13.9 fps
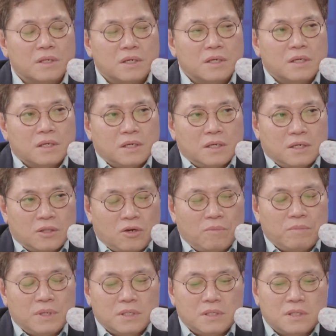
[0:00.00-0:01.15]
그렇죠. 텅
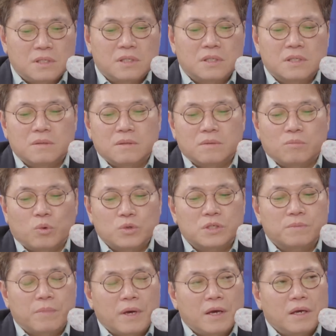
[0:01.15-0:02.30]
빈
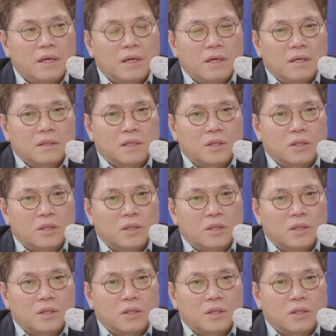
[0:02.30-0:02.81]
모습에 음.